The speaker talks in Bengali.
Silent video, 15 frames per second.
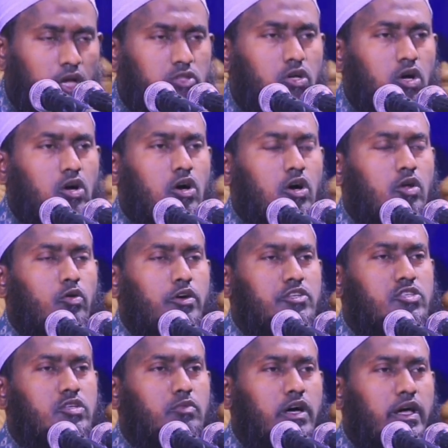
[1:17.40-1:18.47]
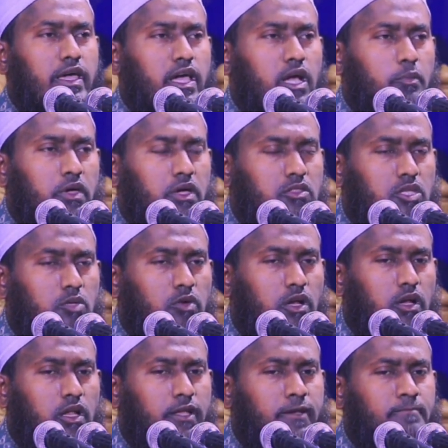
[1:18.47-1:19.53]
তখন ওই সময় এক ব্যক্তি
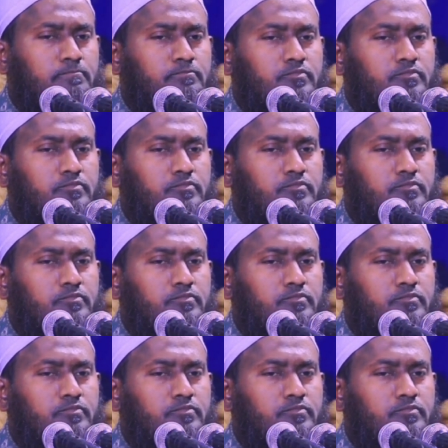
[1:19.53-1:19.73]
বললেন